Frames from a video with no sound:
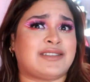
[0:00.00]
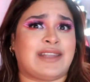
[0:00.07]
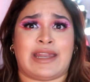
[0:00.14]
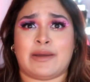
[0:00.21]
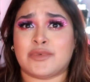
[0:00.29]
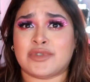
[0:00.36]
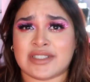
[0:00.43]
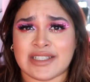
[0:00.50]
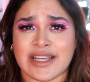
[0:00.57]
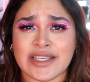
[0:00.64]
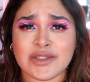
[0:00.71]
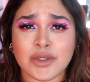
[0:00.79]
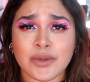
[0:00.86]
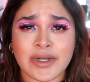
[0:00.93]
tenemos hasta
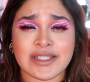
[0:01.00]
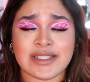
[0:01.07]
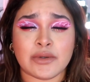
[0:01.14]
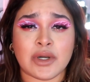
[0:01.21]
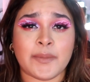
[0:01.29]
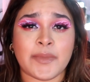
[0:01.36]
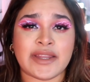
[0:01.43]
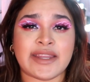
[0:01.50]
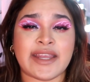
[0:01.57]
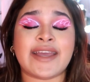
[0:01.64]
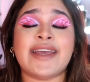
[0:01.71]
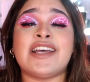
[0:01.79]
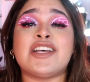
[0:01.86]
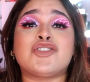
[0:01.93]
de sobra
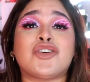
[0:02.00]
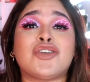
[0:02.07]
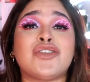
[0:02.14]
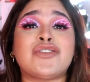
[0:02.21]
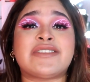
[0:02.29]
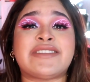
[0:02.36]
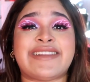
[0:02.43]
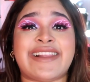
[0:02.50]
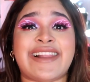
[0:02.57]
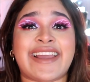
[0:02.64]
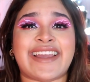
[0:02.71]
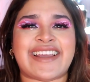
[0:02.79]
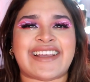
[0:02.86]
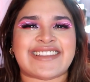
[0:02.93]
seguramente, son los
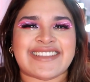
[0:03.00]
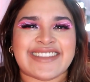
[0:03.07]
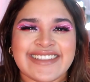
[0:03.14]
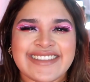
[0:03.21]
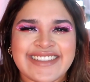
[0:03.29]
leggings.